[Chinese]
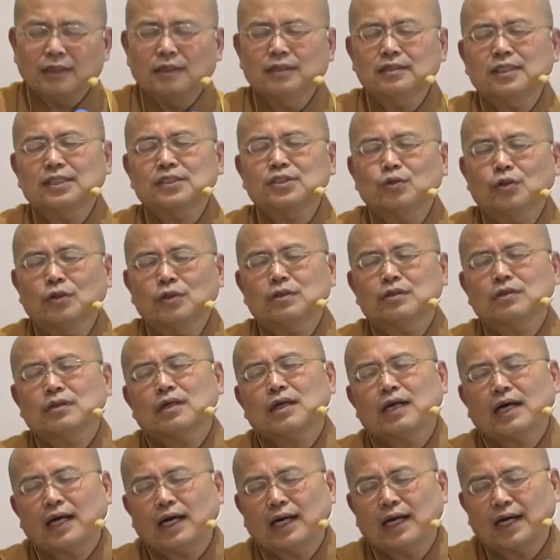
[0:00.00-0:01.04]
合的说
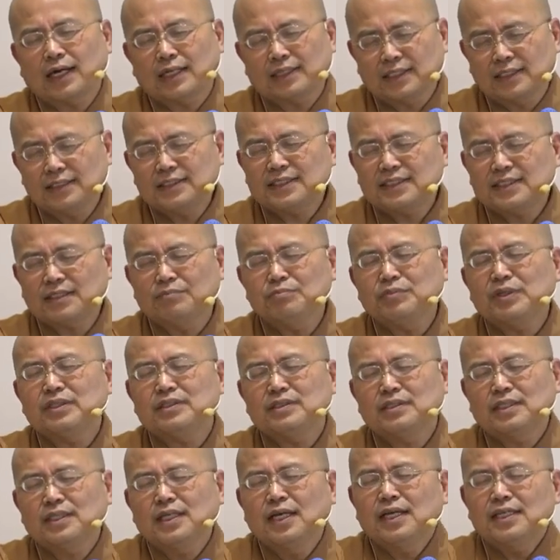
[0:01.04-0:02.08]
啊，跟生
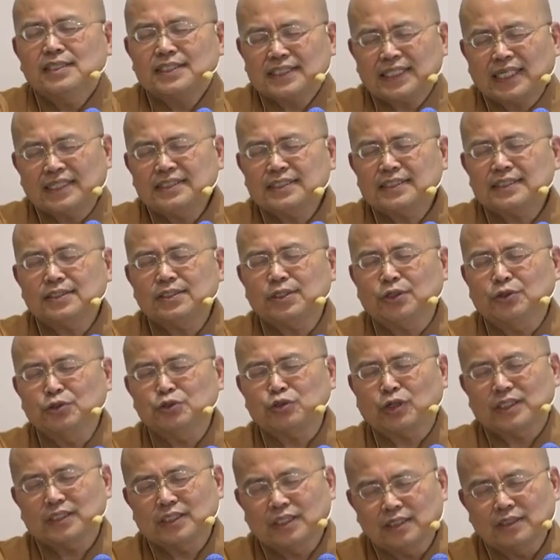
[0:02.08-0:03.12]
命三世流
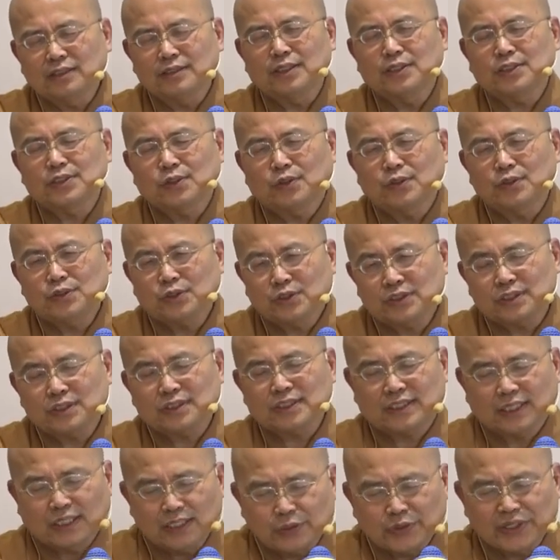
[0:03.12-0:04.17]
转和合的说就是
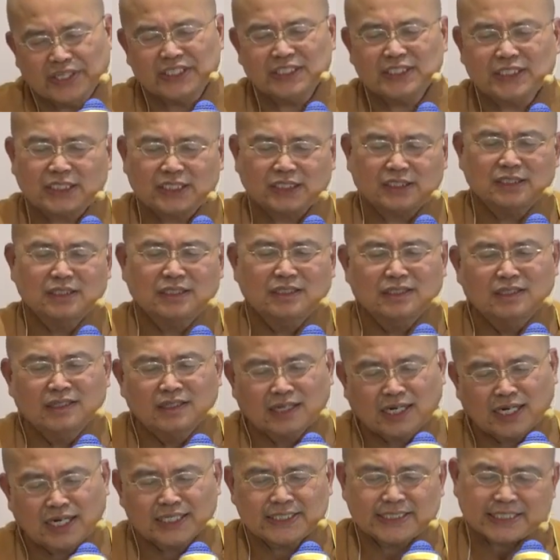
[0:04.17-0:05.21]
十二缘起
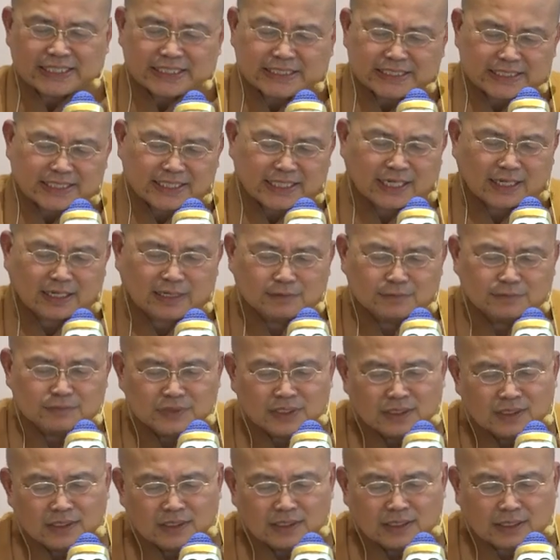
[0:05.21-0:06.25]
啊，其实是这样。
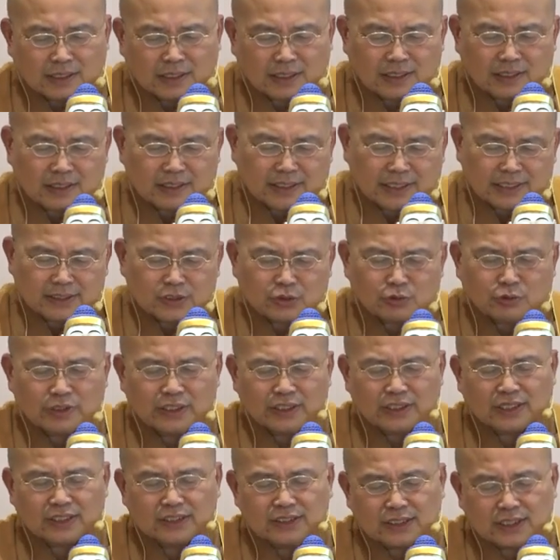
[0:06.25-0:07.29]
那远处
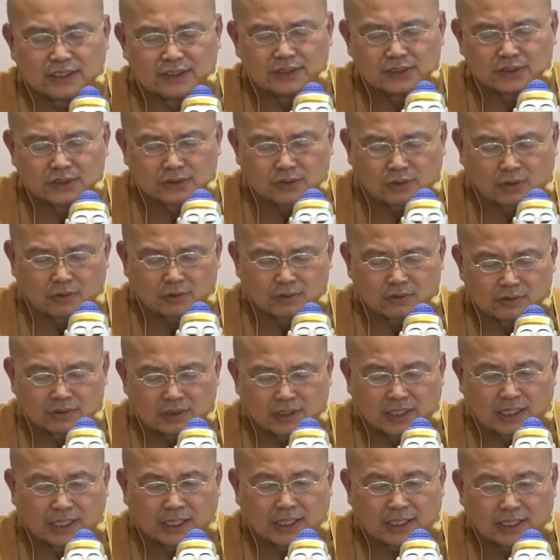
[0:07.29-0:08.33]
因缘生受
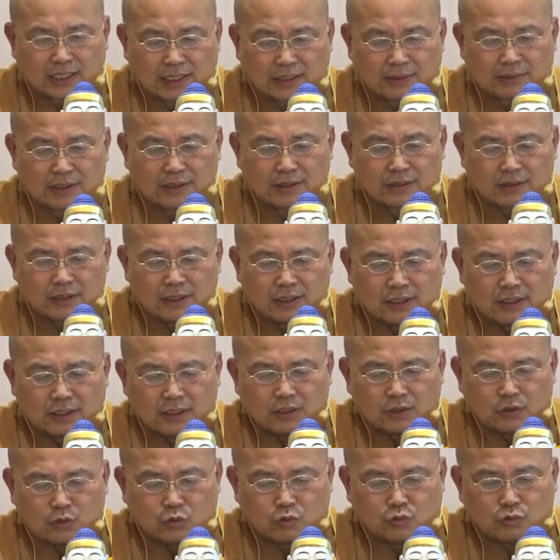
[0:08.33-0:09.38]
啊，那
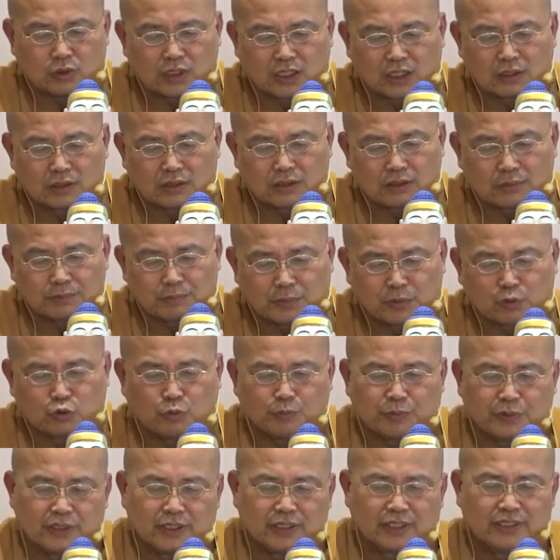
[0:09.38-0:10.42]
苦乐不
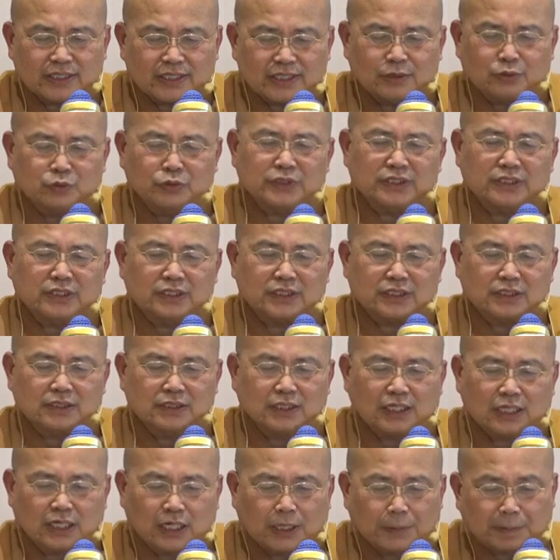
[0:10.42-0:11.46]
苦不乐亦如是
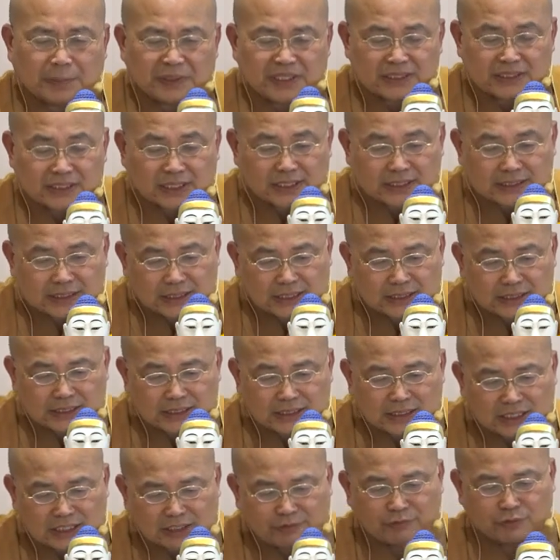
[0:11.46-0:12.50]
之，而鼻舌身
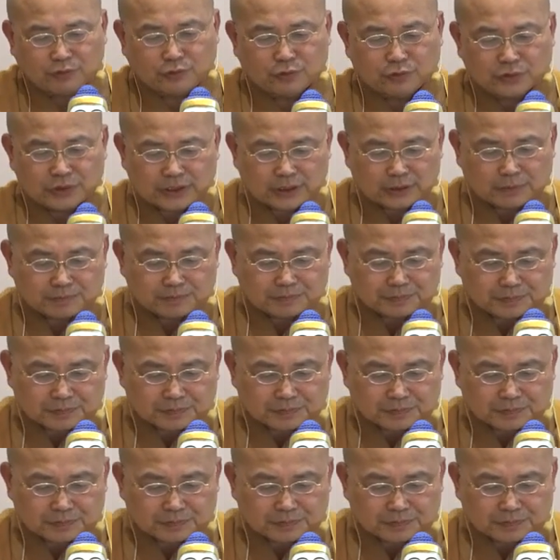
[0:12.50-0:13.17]
意亦复如是